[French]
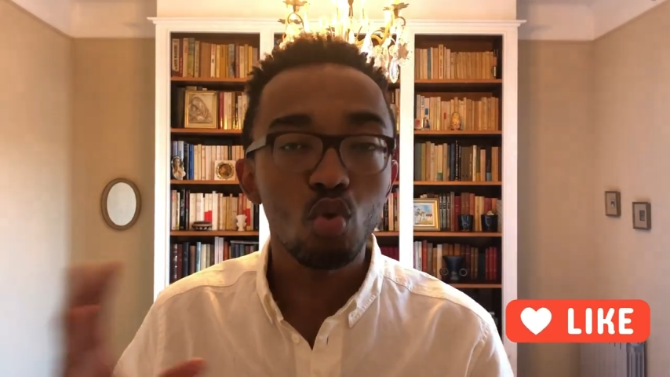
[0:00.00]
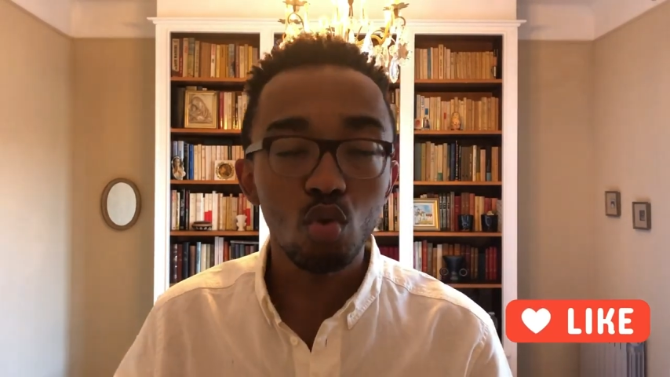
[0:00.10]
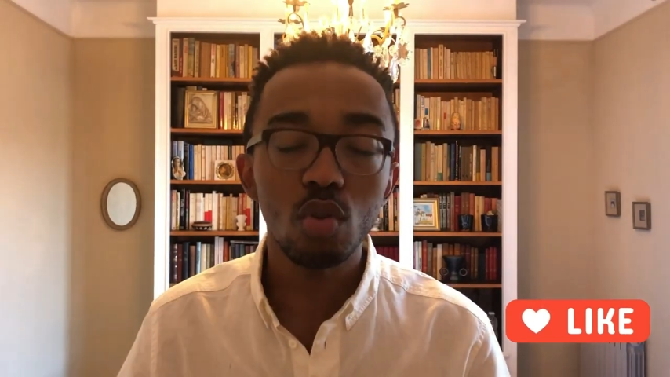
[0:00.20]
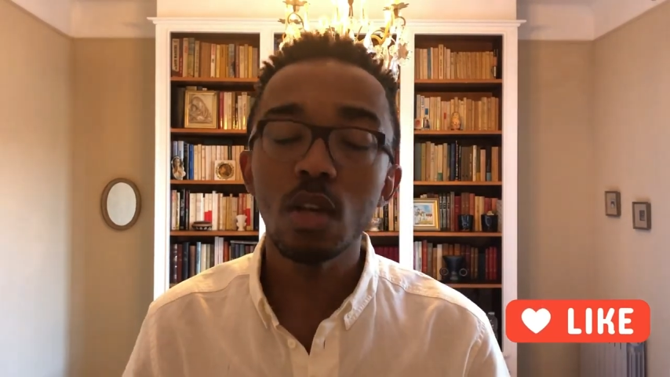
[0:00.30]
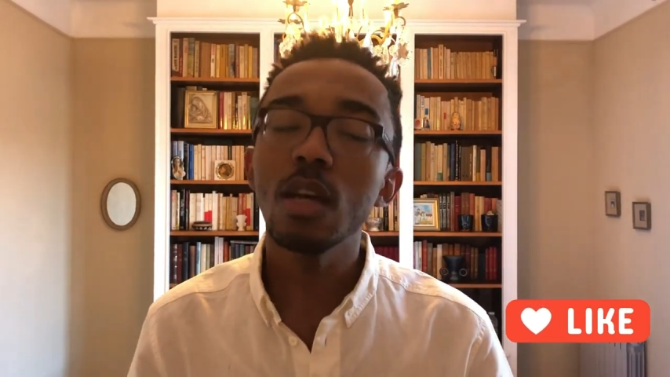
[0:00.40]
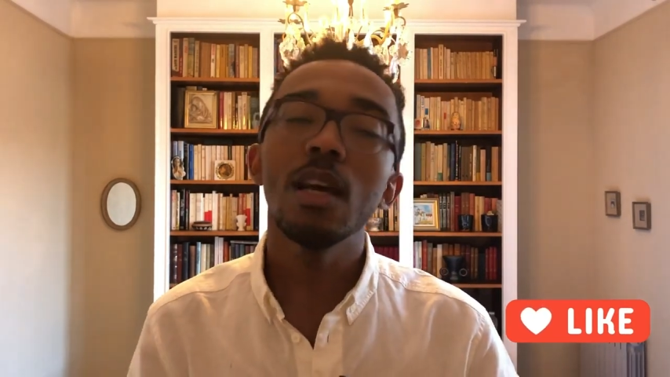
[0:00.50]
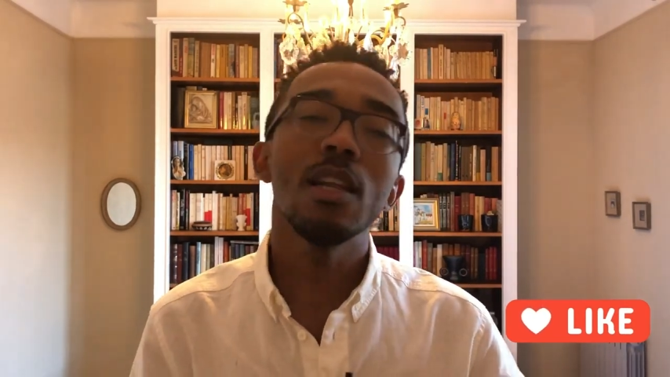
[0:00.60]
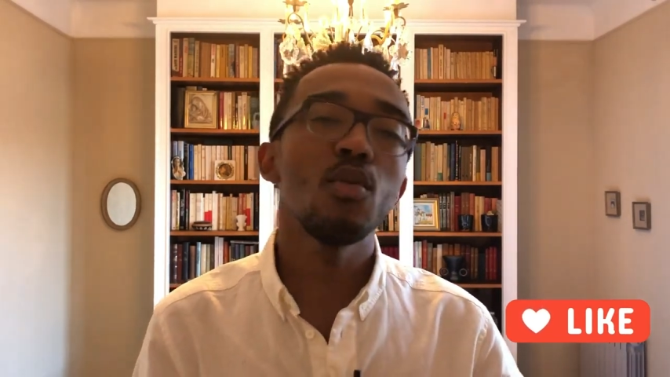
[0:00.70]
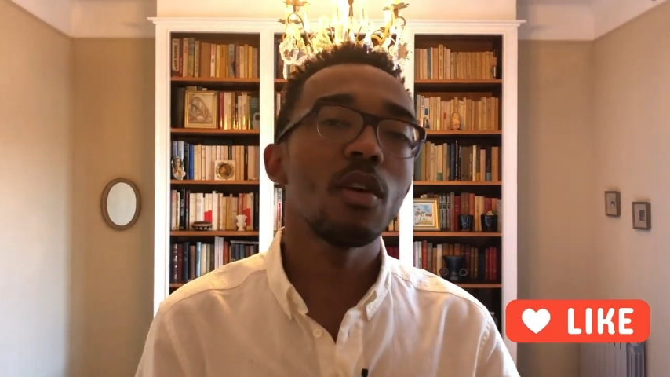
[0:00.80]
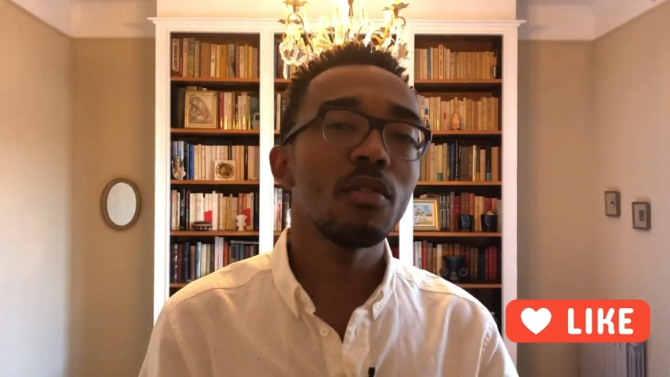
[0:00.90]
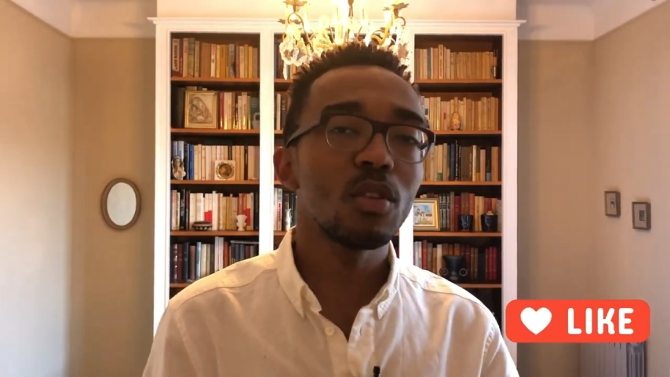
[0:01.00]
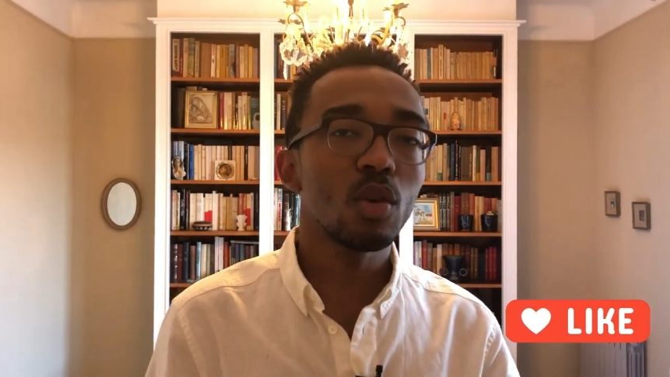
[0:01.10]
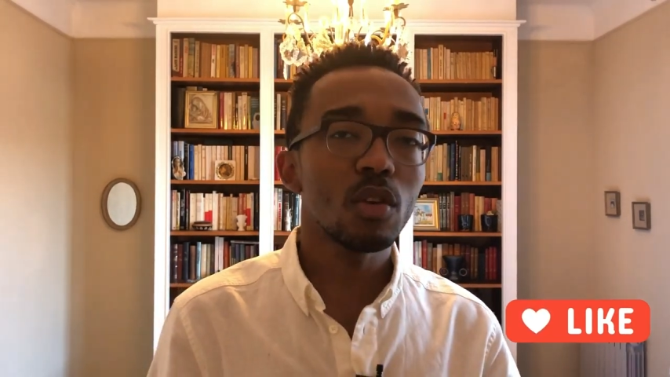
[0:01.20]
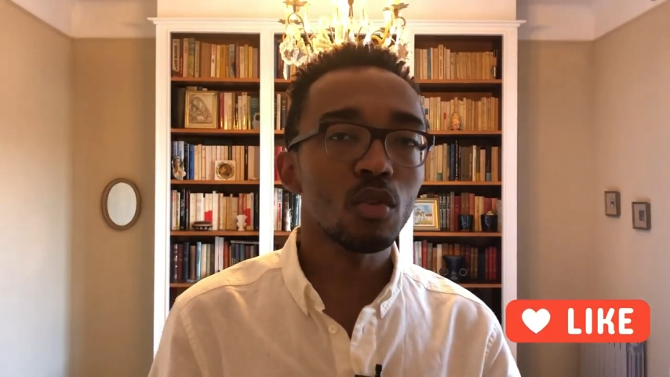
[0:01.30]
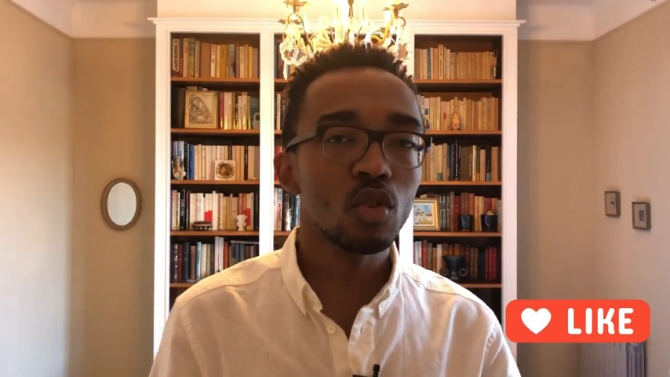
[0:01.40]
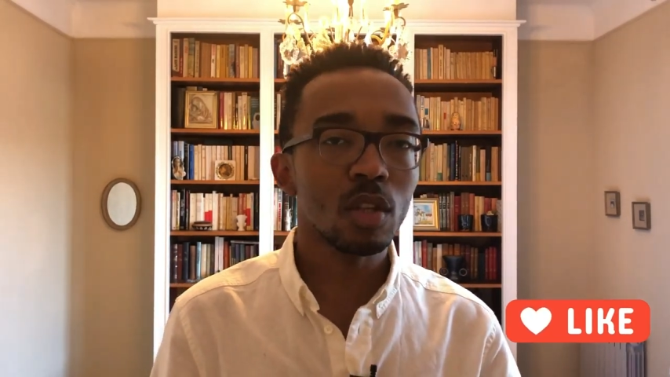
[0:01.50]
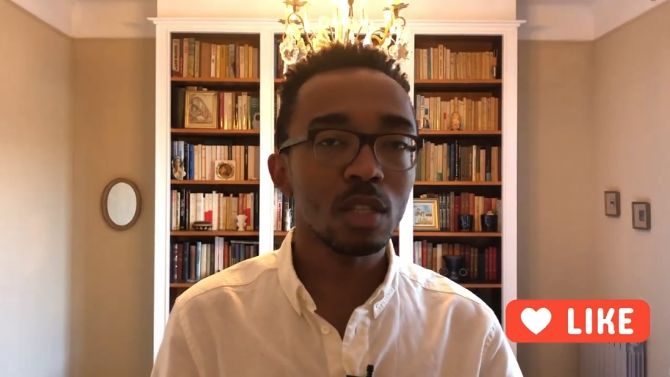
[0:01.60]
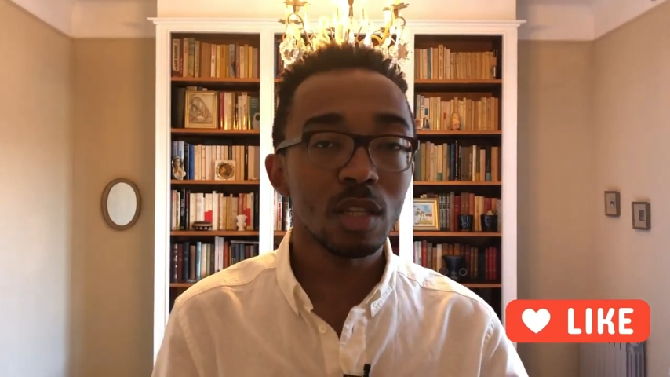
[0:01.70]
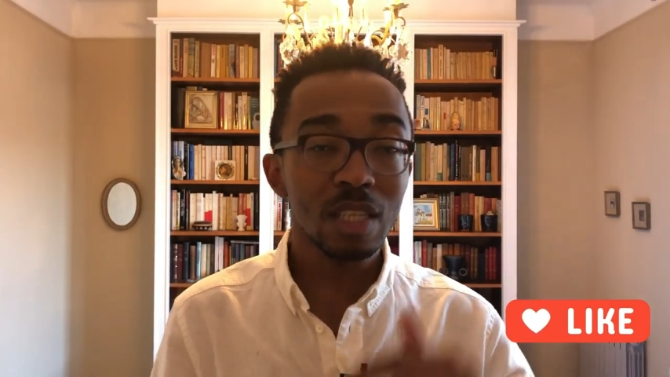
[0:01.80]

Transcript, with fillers: toutes les nouvelles vidéos qui vont sortir.